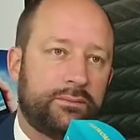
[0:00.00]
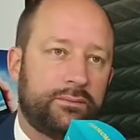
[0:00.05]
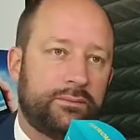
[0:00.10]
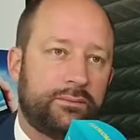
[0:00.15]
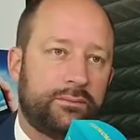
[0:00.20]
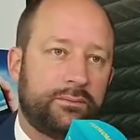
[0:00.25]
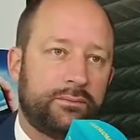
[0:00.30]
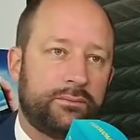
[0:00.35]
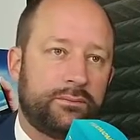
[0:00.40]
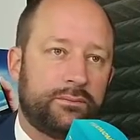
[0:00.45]

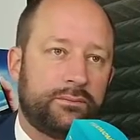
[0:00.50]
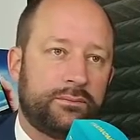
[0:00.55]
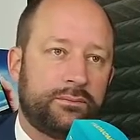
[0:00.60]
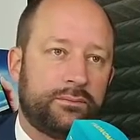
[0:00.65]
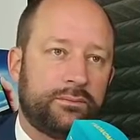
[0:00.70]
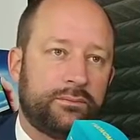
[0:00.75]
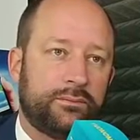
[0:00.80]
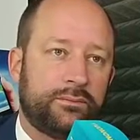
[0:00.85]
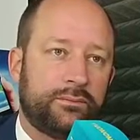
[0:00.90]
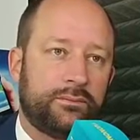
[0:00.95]
C'était,
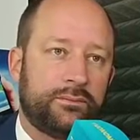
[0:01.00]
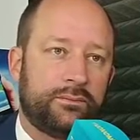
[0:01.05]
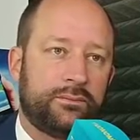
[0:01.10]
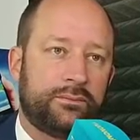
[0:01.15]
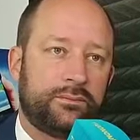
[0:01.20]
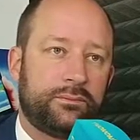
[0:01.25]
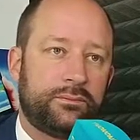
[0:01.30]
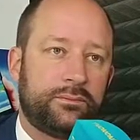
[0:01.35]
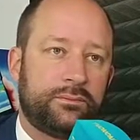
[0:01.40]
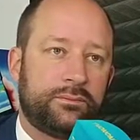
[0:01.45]
euh, je disais,
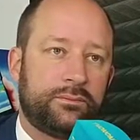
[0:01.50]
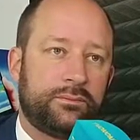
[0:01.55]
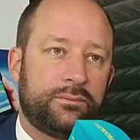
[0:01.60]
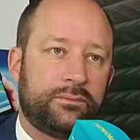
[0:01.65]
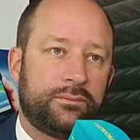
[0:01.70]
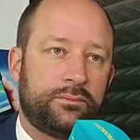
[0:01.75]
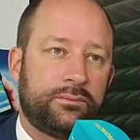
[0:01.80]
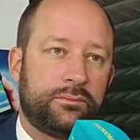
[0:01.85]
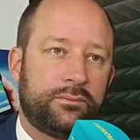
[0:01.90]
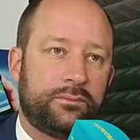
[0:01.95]
3000
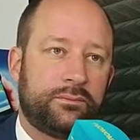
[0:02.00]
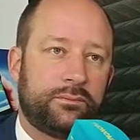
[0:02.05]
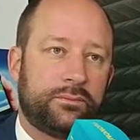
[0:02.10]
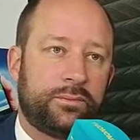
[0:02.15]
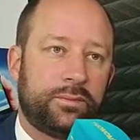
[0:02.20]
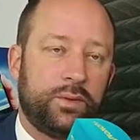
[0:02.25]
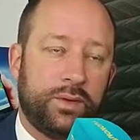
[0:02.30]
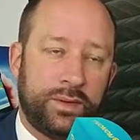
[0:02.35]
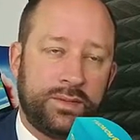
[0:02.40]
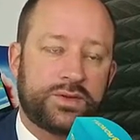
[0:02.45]
dans, dans toute la
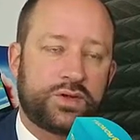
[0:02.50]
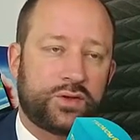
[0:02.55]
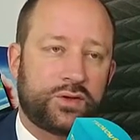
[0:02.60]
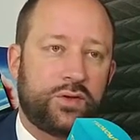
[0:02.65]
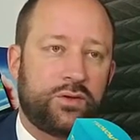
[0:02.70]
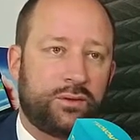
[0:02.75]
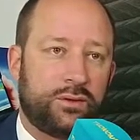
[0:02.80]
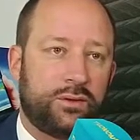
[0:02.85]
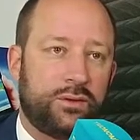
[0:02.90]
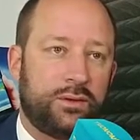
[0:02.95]
France. oui
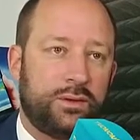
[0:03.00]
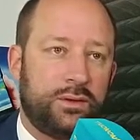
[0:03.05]
j'entends.